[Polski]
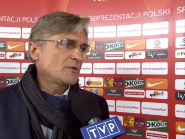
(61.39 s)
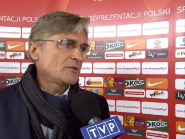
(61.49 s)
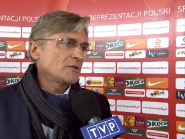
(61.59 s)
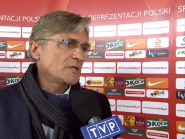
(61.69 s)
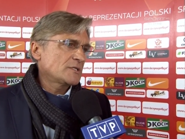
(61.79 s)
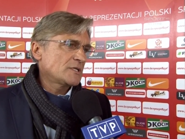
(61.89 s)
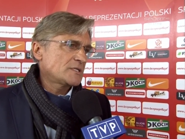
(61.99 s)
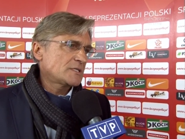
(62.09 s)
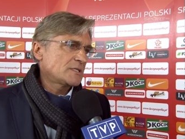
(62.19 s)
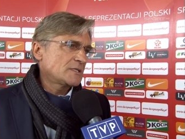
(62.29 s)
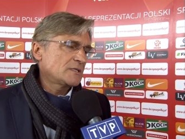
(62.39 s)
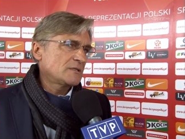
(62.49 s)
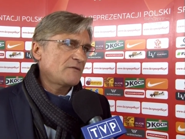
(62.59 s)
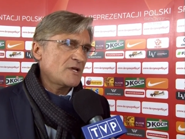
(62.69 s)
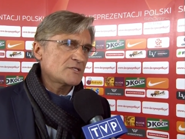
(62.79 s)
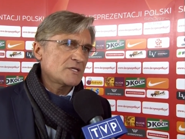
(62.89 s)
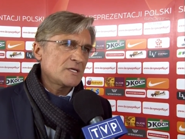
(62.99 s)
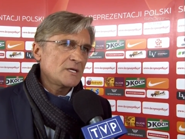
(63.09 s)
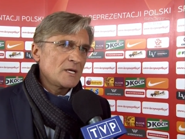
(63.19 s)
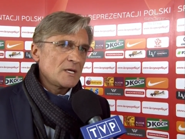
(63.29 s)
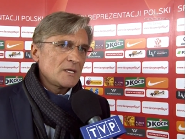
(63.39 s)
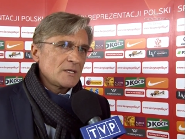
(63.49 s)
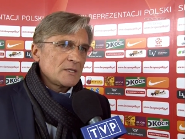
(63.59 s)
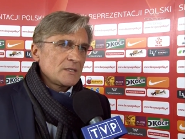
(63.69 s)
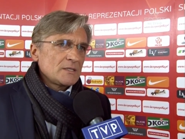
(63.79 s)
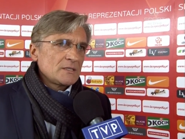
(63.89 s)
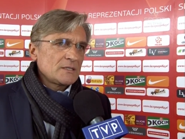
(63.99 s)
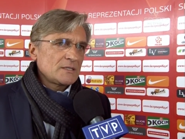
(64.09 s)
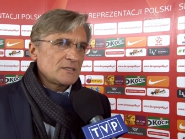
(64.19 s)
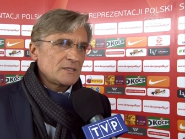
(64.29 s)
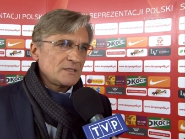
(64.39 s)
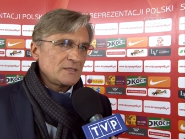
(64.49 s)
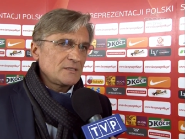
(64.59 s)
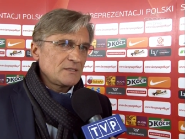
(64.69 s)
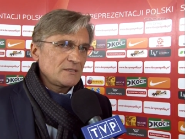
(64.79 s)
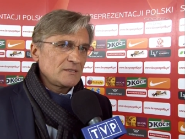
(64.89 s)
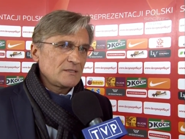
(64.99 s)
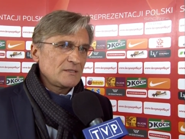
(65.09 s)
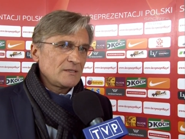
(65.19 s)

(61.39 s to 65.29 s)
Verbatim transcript: bo to też jest y, ważne y, i